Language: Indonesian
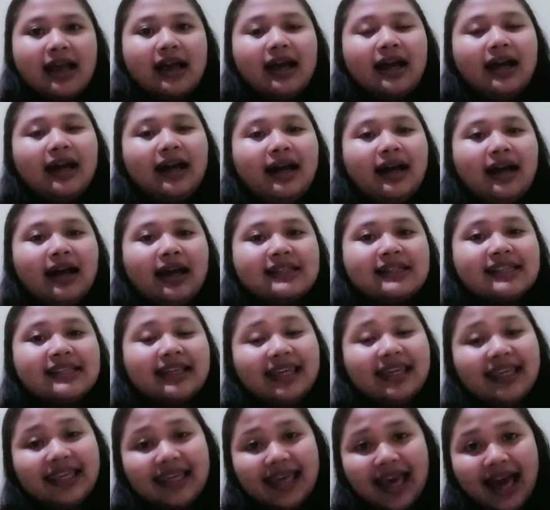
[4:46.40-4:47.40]
Eh,
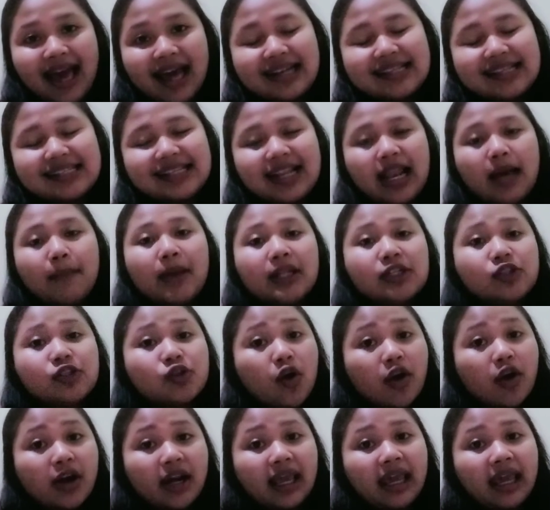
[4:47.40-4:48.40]
sekian, selamat
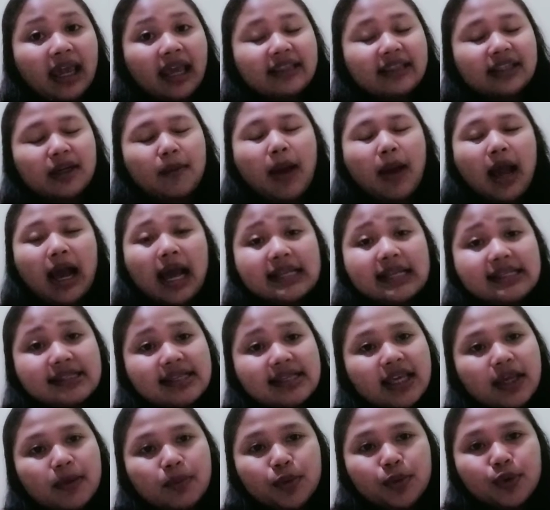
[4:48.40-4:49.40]
sore. Terima
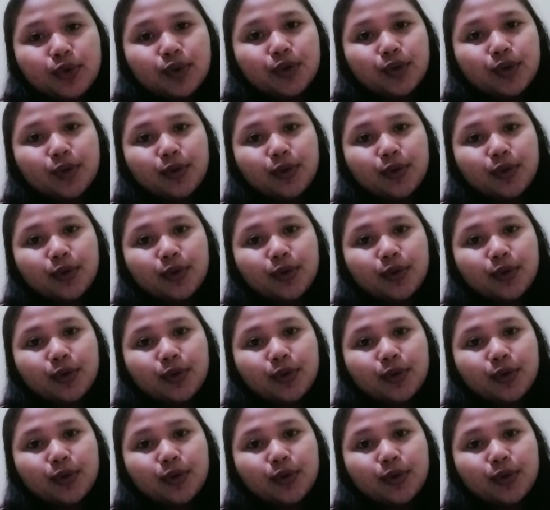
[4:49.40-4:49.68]
kasih, Ibu.